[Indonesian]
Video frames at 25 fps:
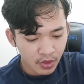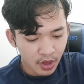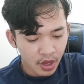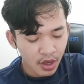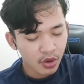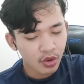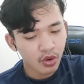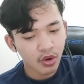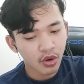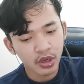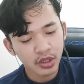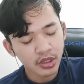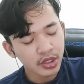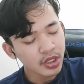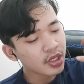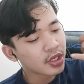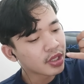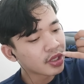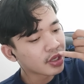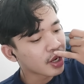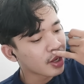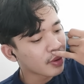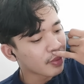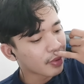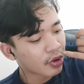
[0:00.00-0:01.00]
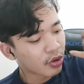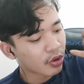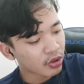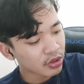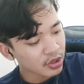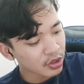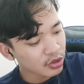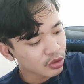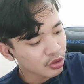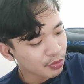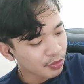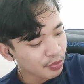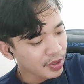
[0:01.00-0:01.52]
Aku orang sini lah,
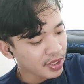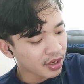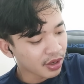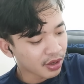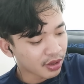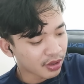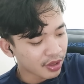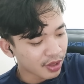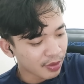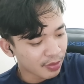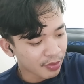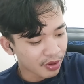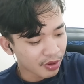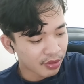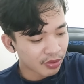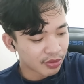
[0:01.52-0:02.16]
orang Tanjung Pinang lah.